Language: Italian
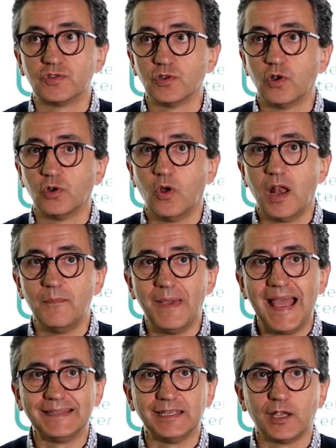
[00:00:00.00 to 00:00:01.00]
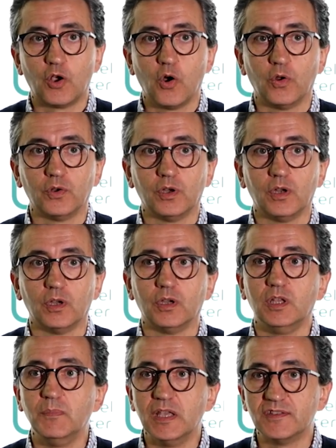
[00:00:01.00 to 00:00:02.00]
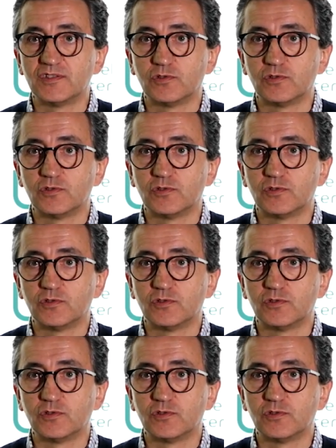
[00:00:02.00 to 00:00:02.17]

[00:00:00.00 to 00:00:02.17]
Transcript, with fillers: sono al MADE con i miei